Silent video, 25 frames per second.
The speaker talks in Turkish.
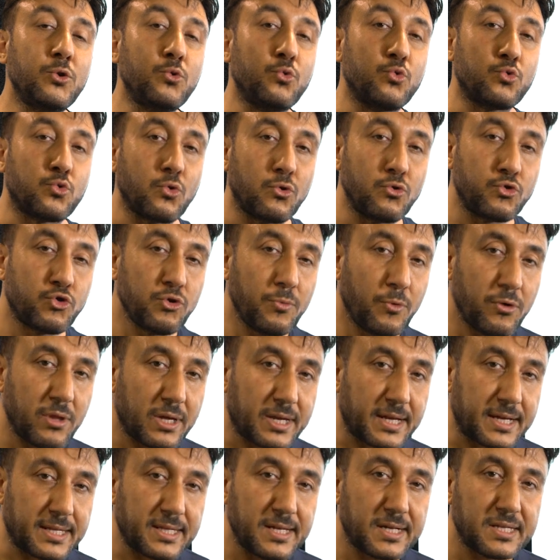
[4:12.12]
Yüz ölçüm
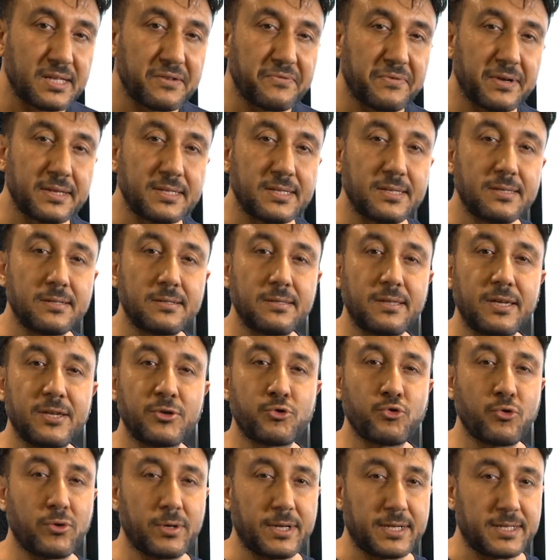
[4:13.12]
olarak nerede fazladır
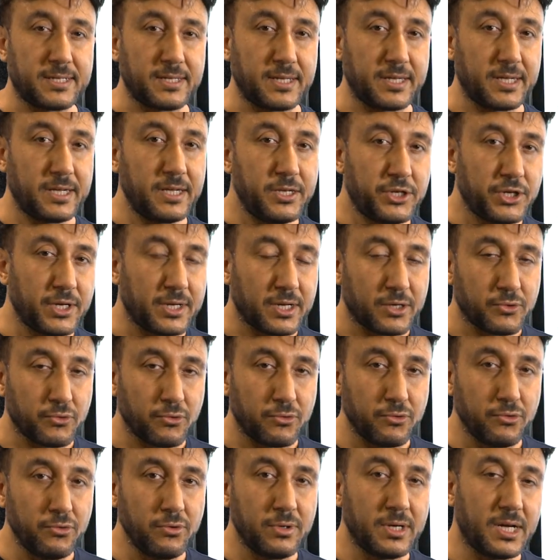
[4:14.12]
diye sorarsa İç
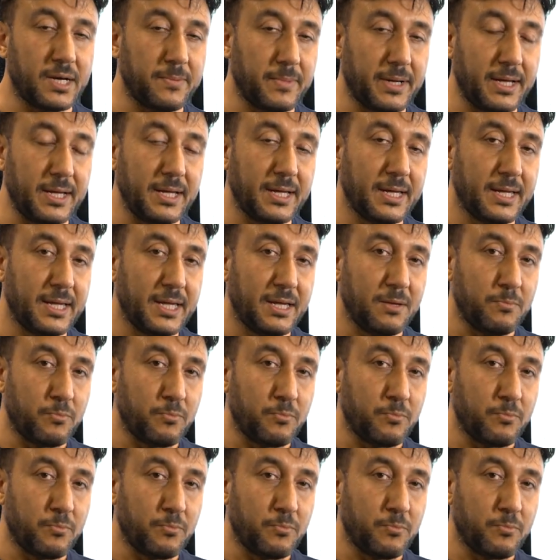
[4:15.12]
Anadolu ama